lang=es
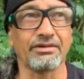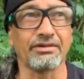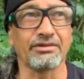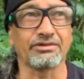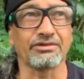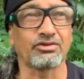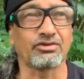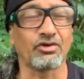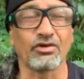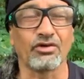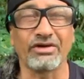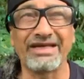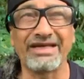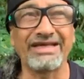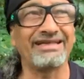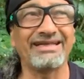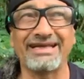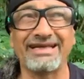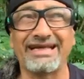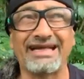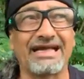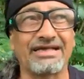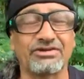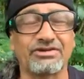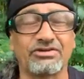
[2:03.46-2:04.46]
son
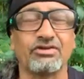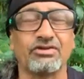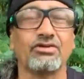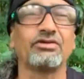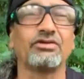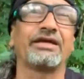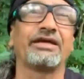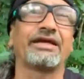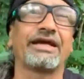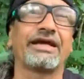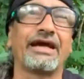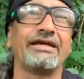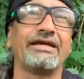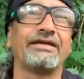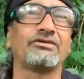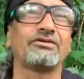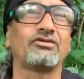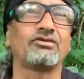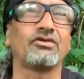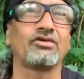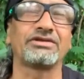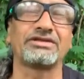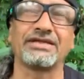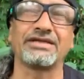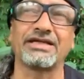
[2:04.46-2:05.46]
indicación de que hay
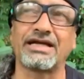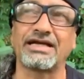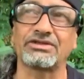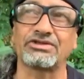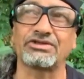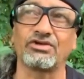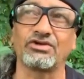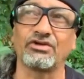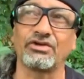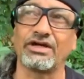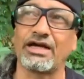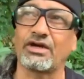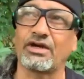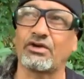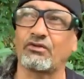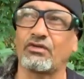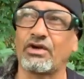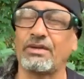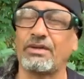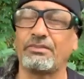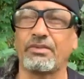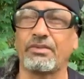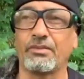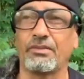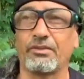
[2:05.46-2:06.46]
intoxicación en el
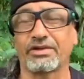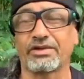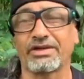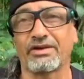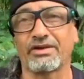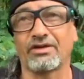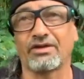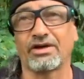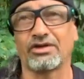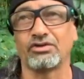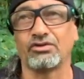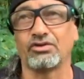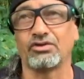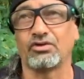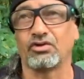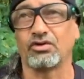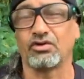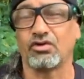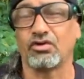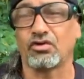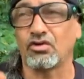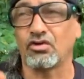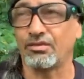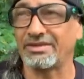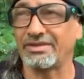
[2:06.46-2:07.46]
cuerpo porque cuando
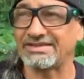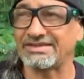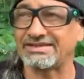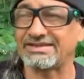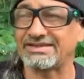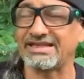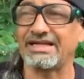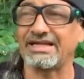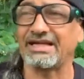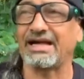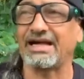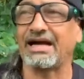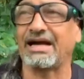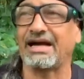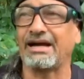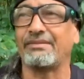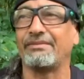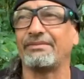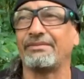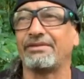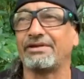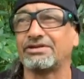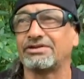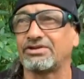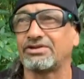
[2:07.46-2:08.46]
yo comencé a
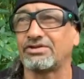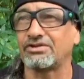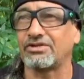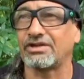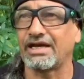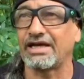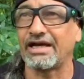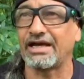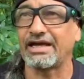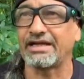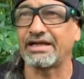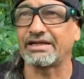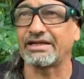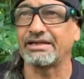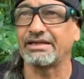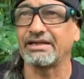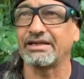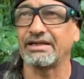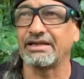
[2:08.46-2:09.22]
mencionar